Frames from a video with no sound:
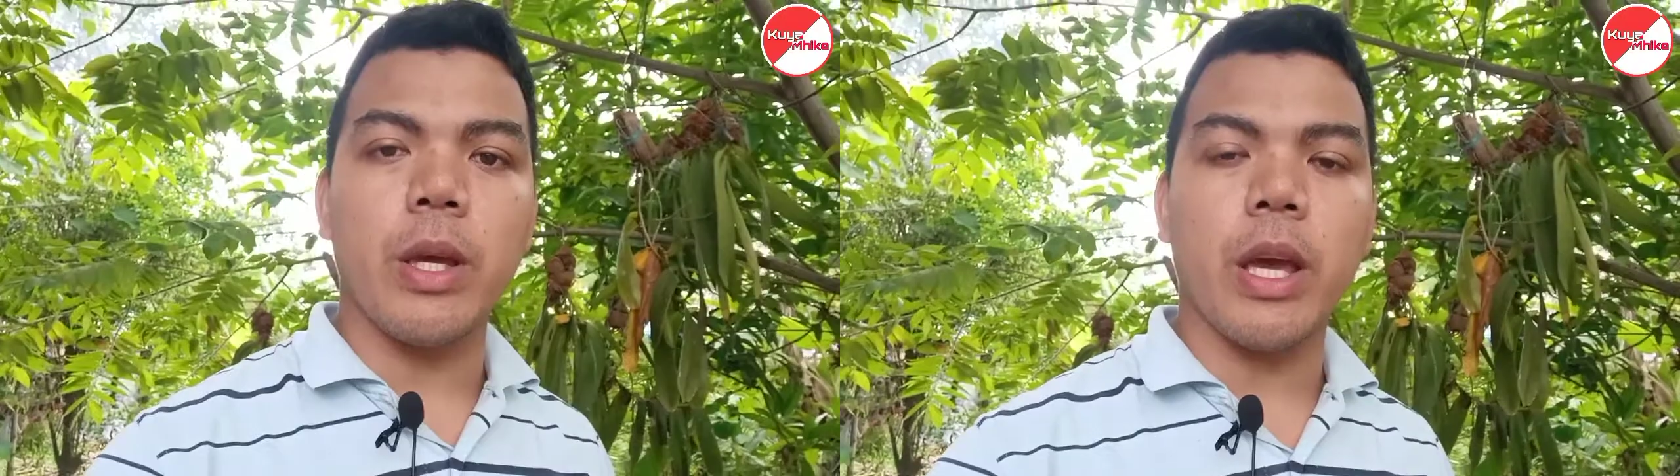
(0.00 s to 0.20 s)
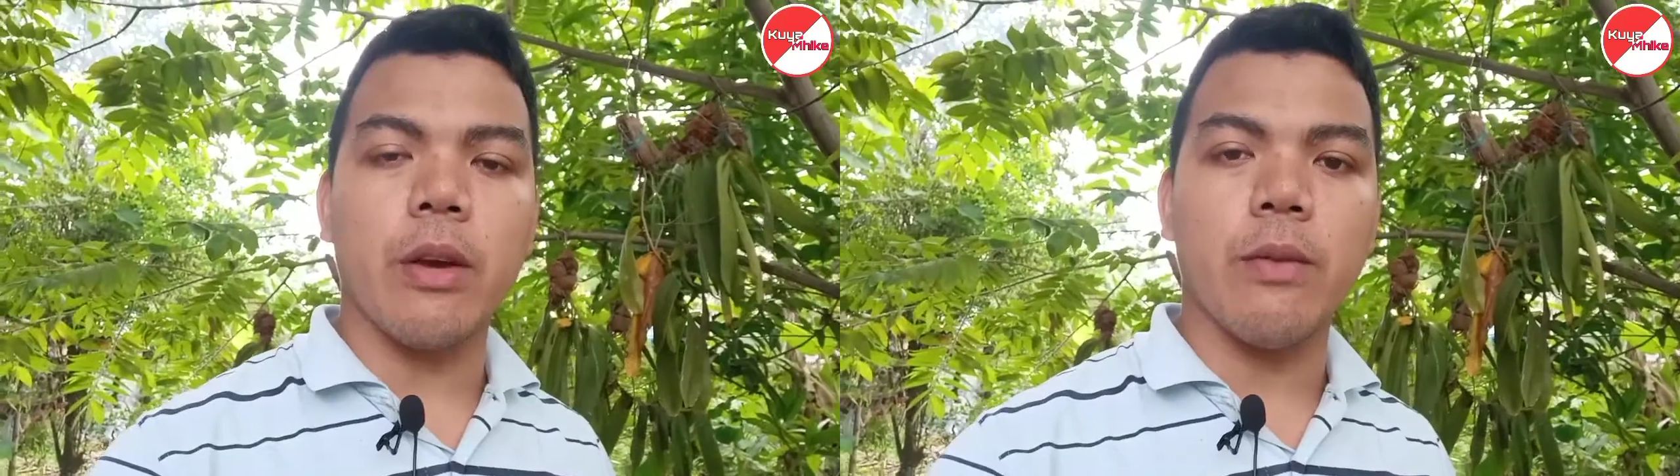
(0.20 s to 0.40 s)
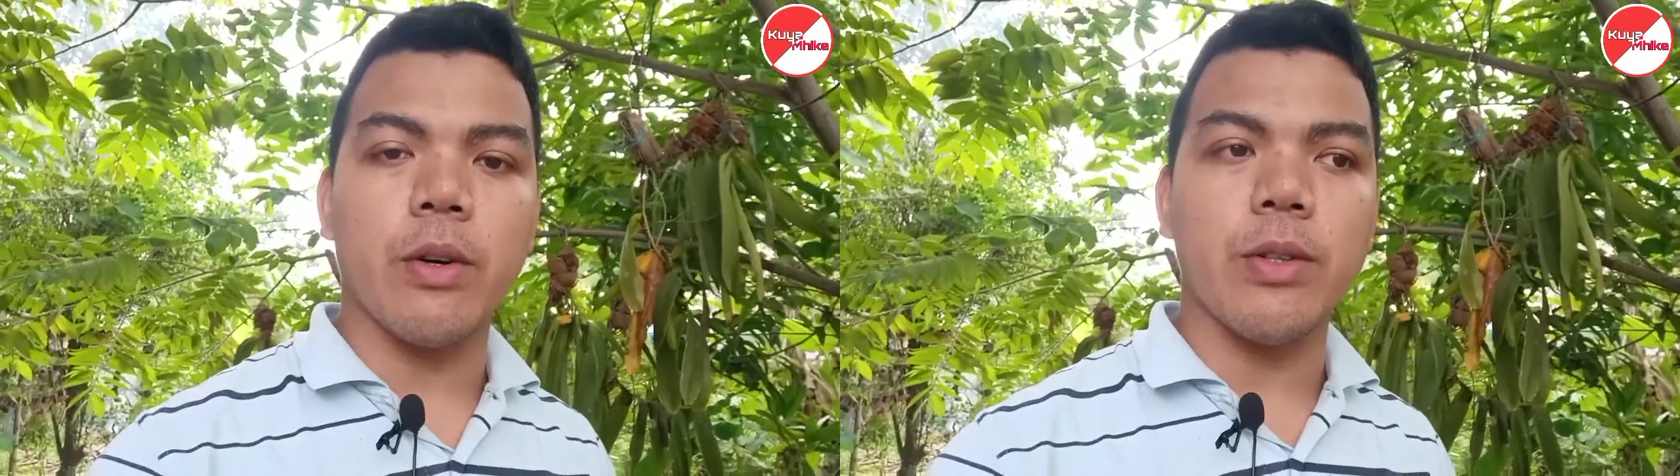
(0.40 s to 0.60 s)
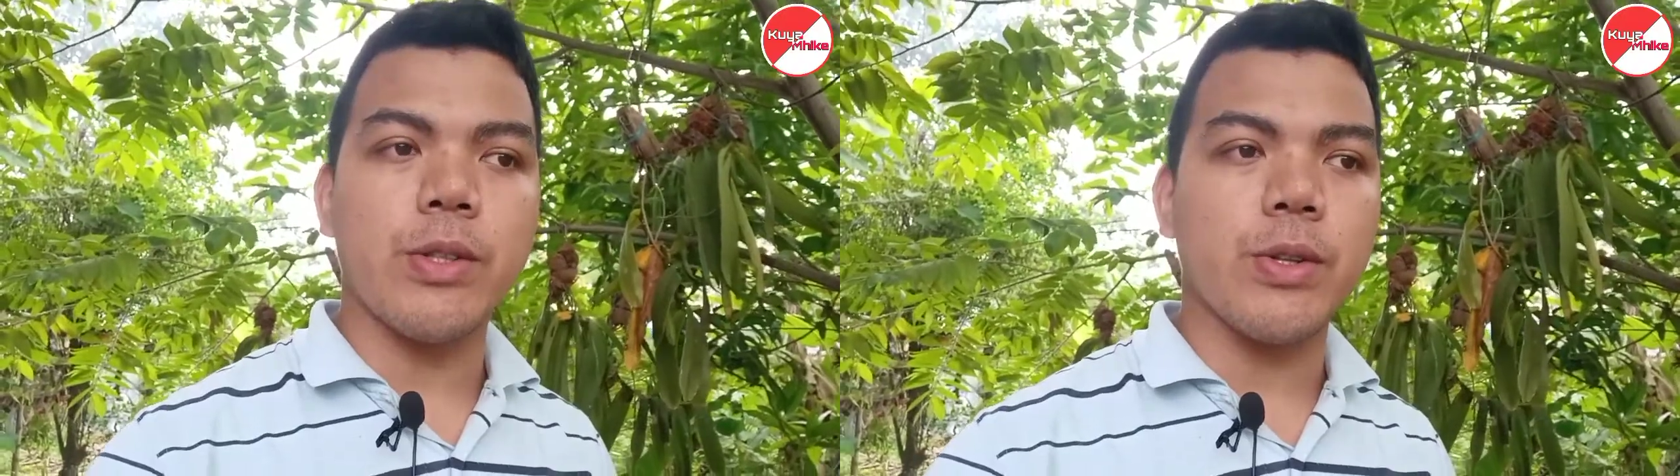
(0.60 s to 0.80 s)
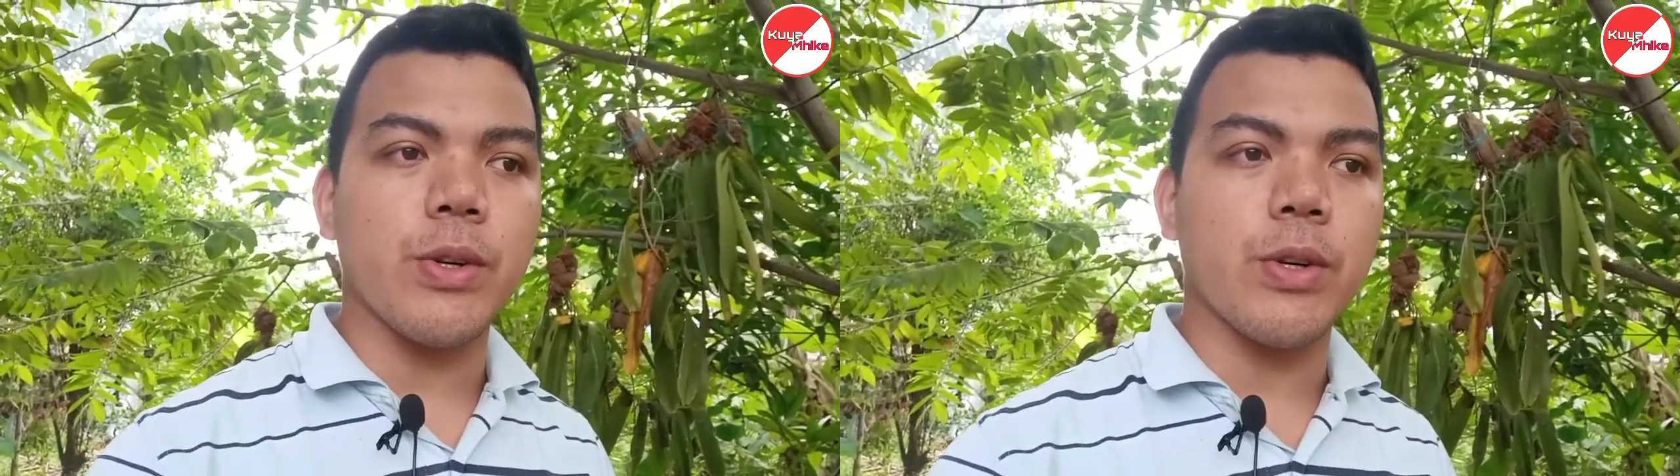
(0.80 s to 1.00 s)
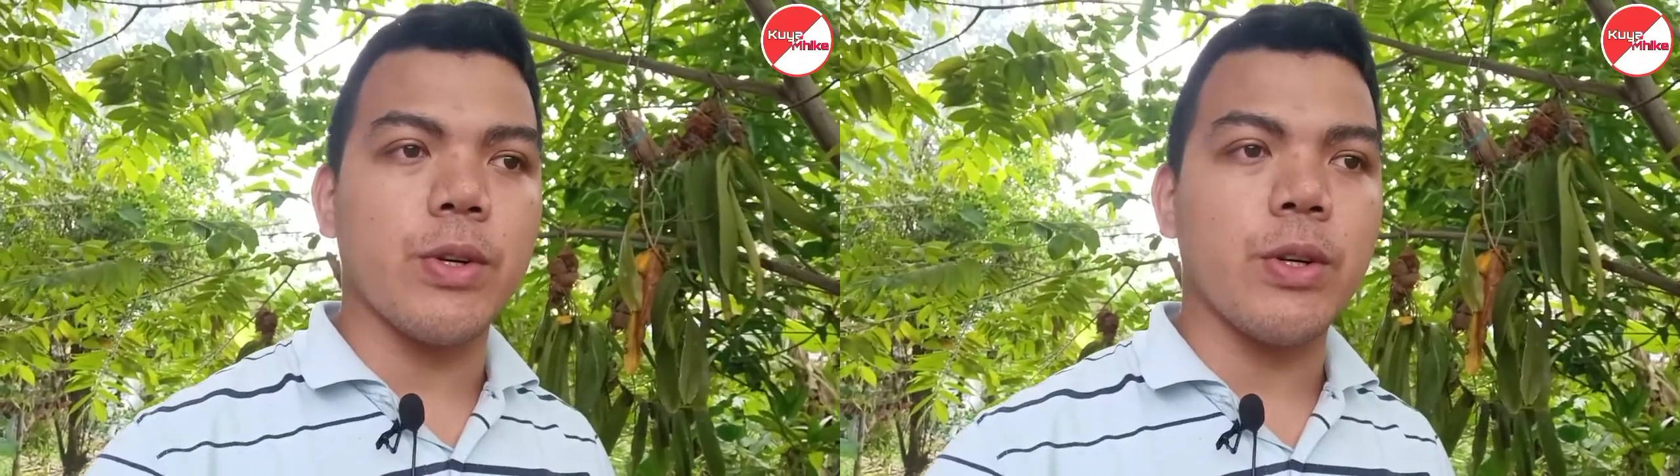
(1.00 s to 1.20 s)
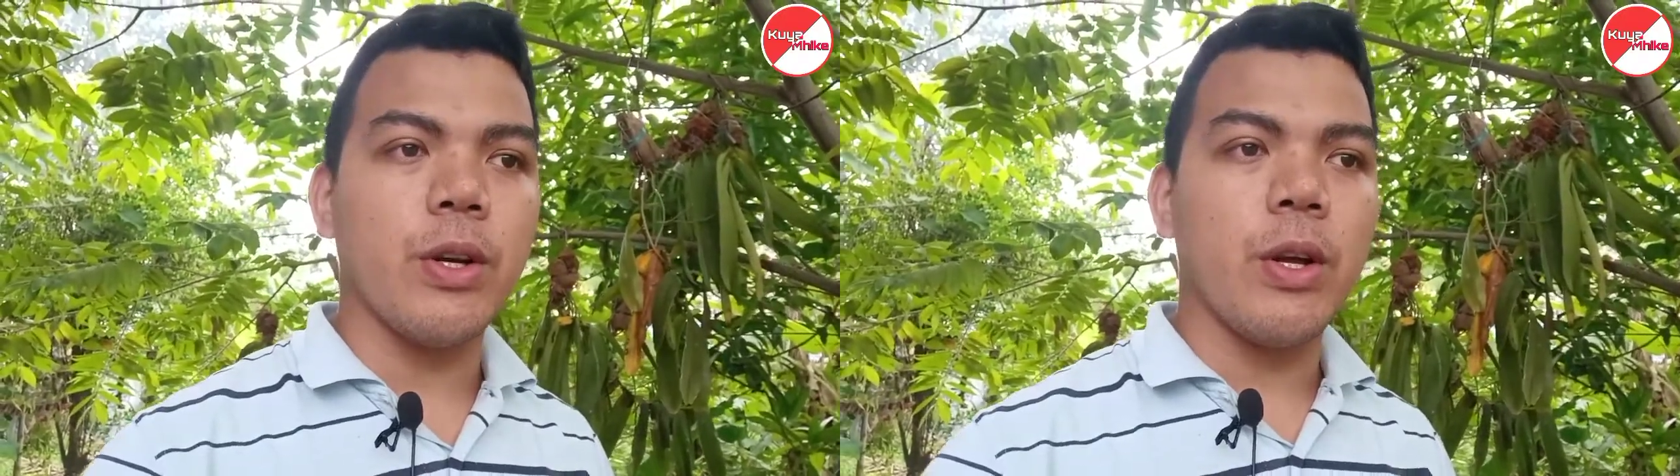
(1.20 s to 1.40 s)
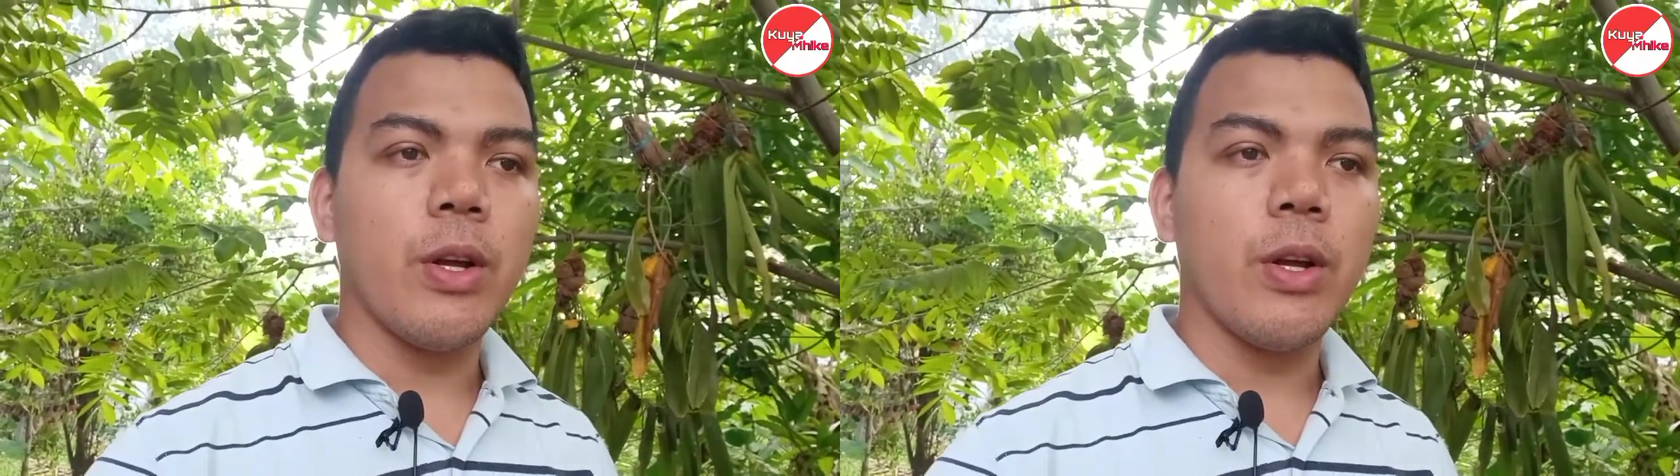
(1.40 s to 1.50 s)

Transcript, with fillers: we have also